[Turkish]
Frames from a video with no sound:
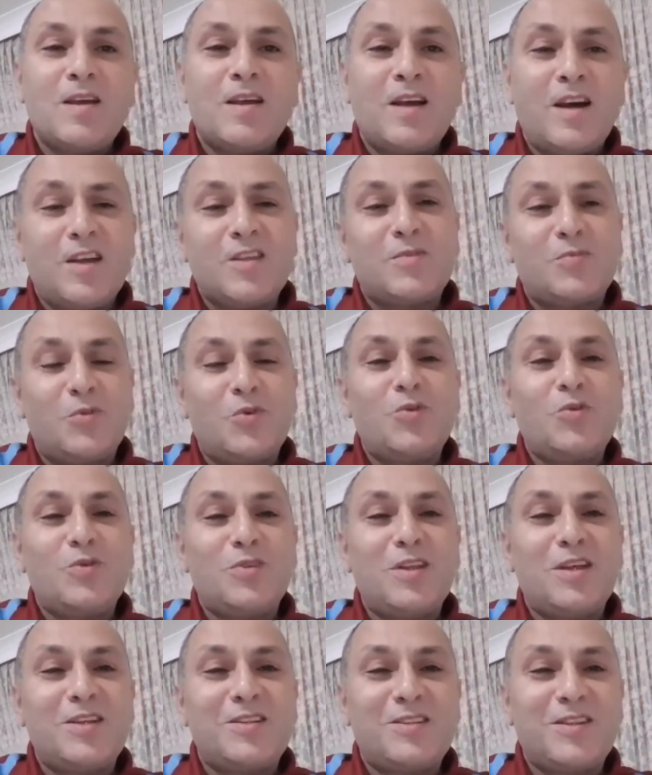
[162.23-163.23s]
As
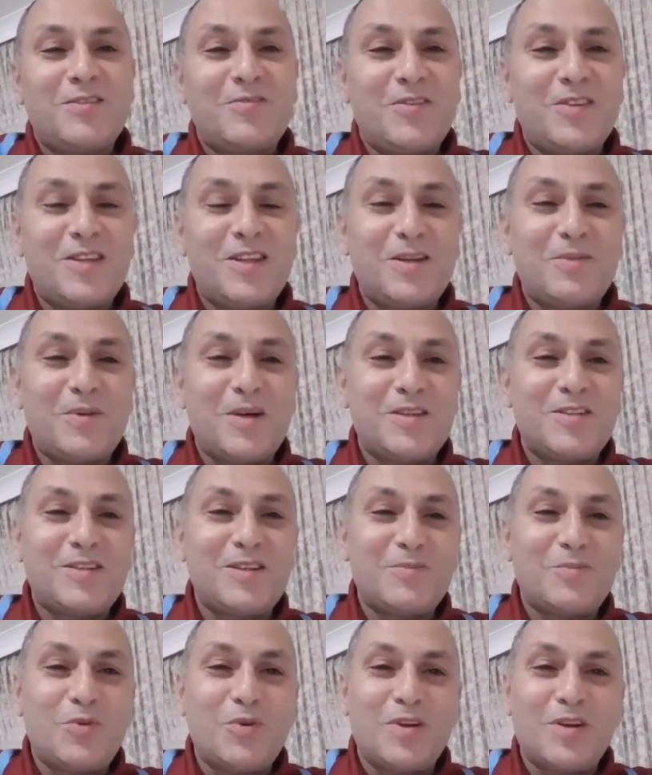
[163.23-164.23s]
bugün de işte
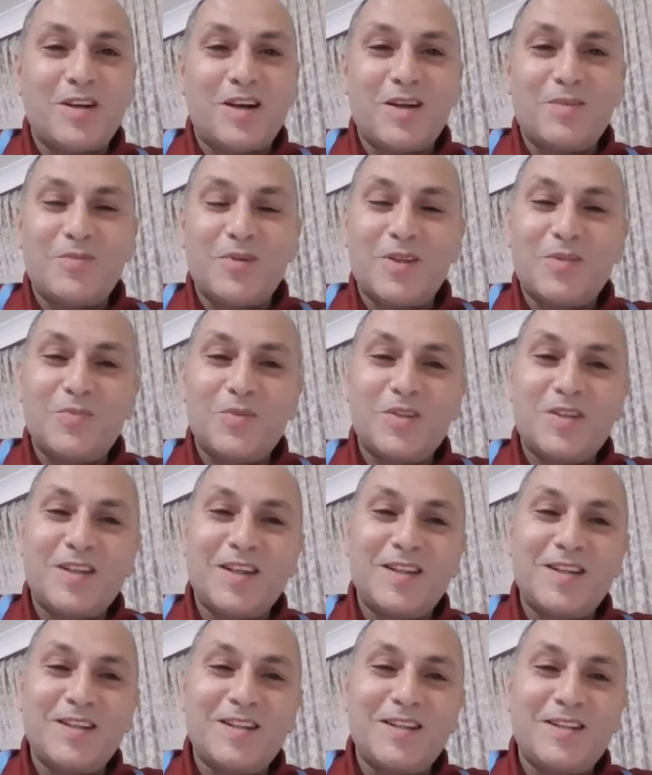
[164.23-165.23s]
Fenerbahçe puan
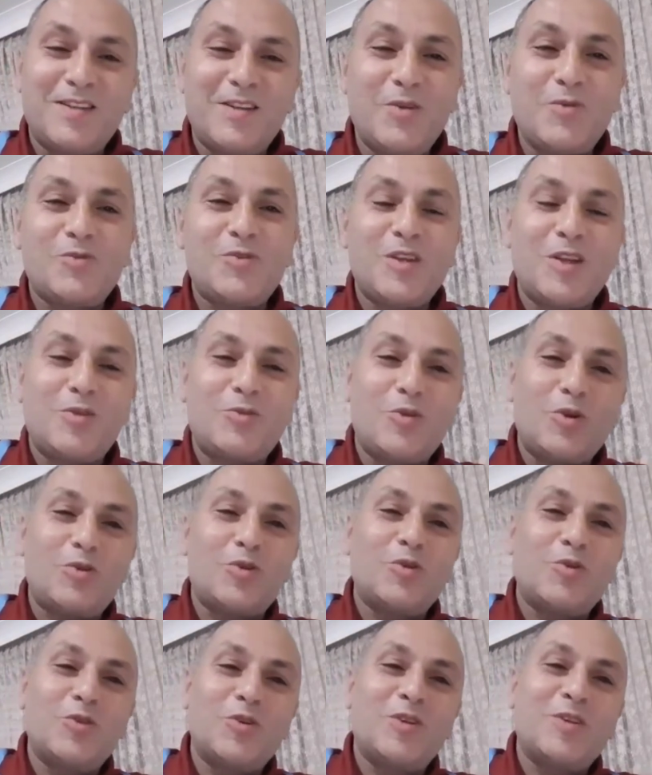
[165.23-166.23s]
kaybetmişken ne güzel
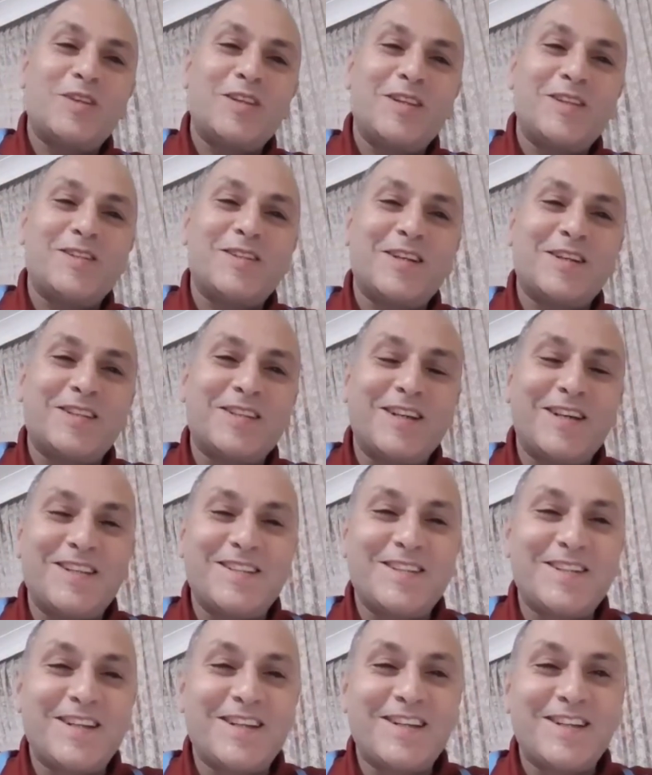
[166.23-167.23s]
4'e 4 gidecektik
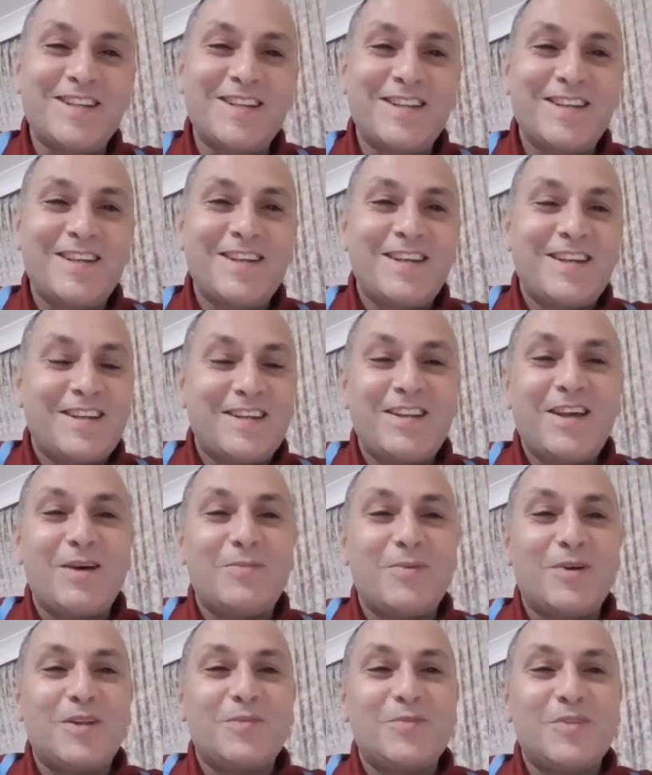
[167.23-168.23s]
ancak ne
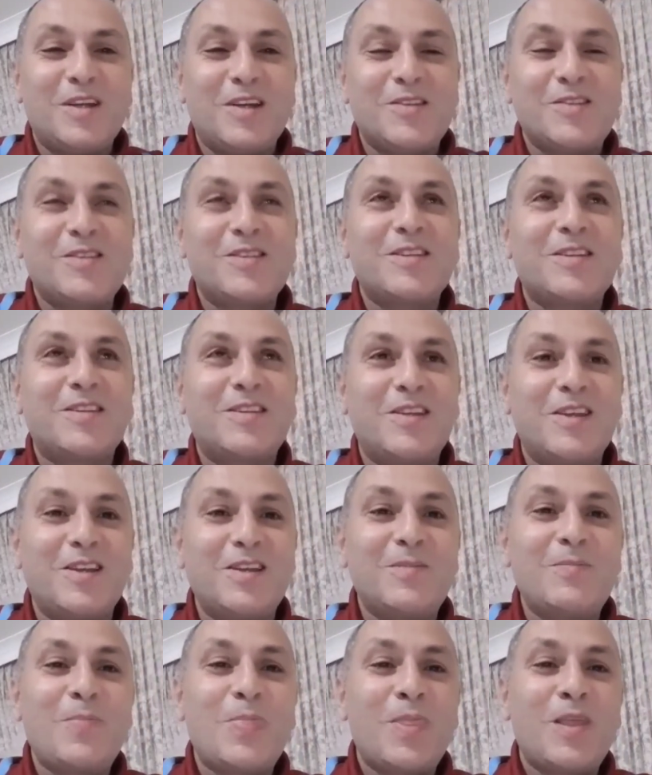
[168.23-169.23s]
yapalım şanssızlık
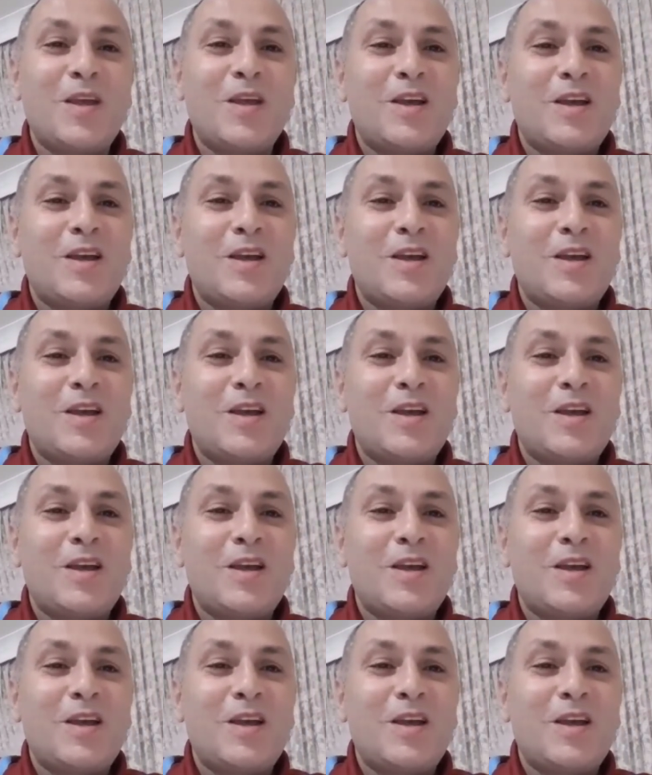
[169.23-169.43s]
diyelim.